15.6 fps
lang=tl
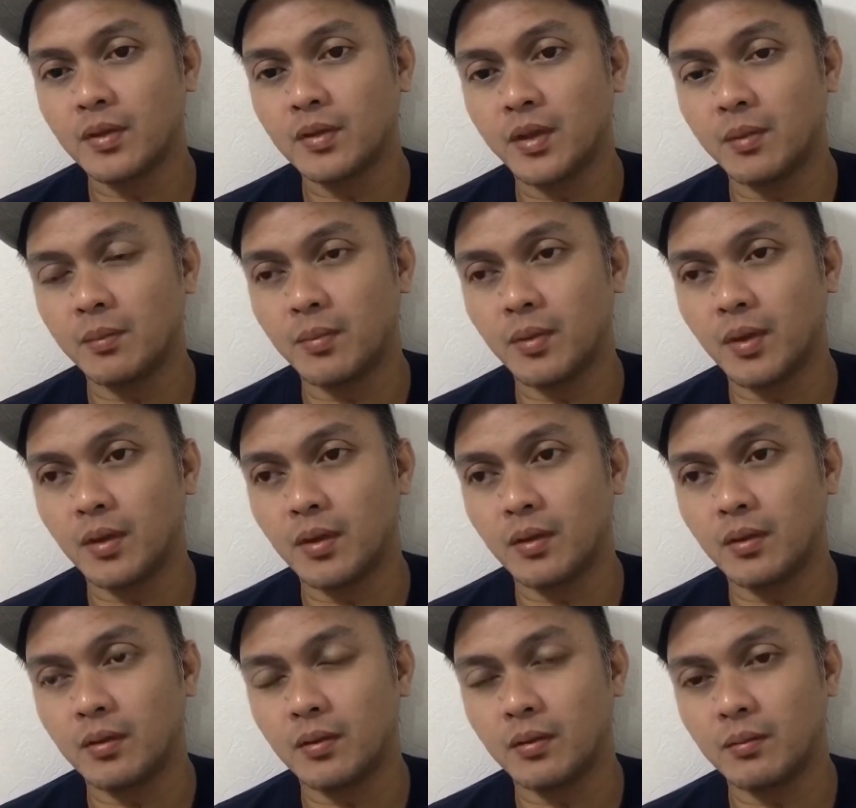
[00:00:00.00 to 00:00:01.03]
syempre,
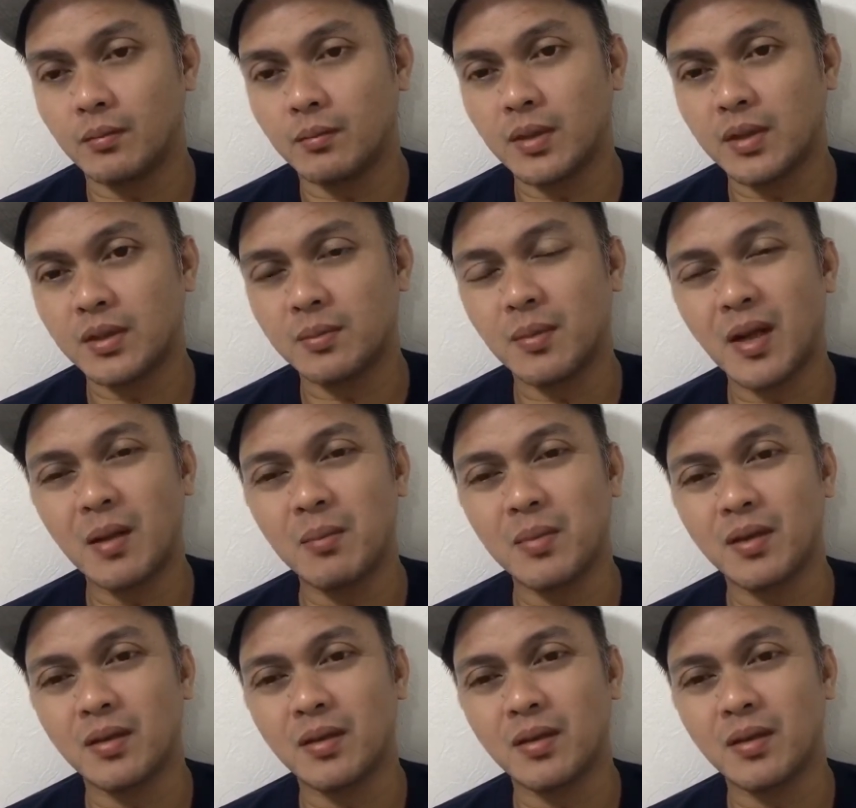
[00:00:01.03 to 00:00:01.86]
mas marami